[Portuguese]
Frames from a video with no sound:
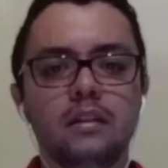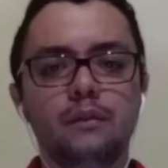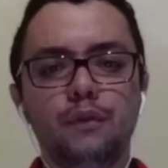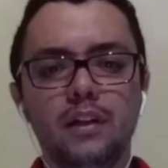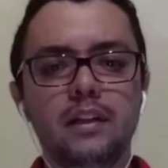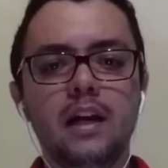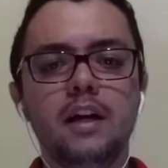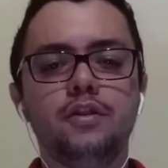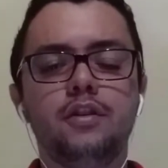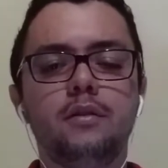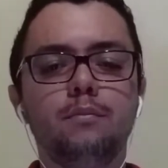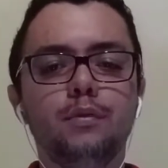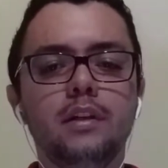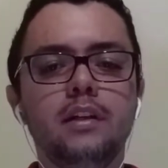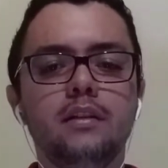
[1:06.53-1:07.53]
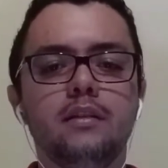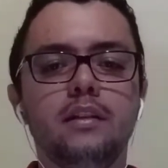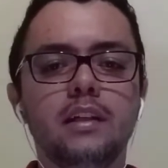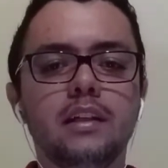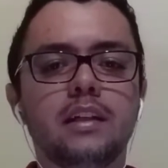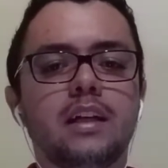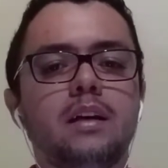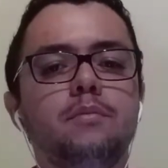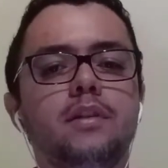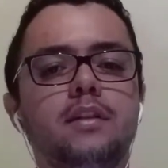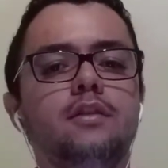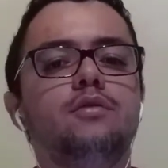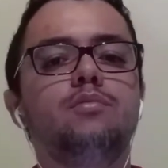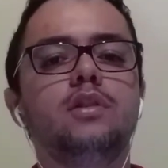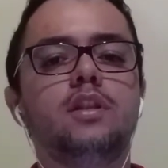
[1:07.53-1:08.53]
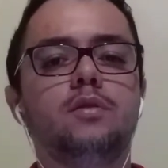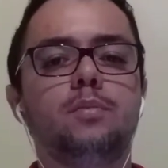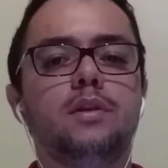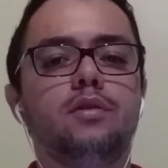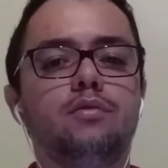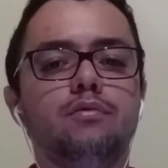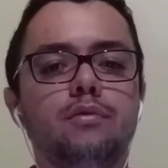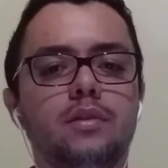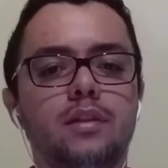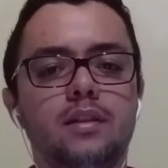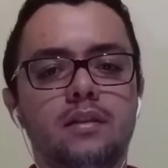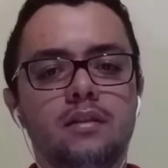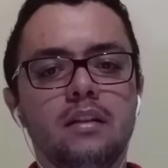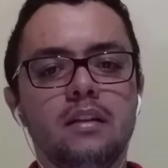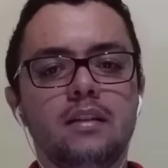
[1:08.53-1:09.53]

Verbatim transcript: Na verdade, empreender na cabeça de muitas pessoas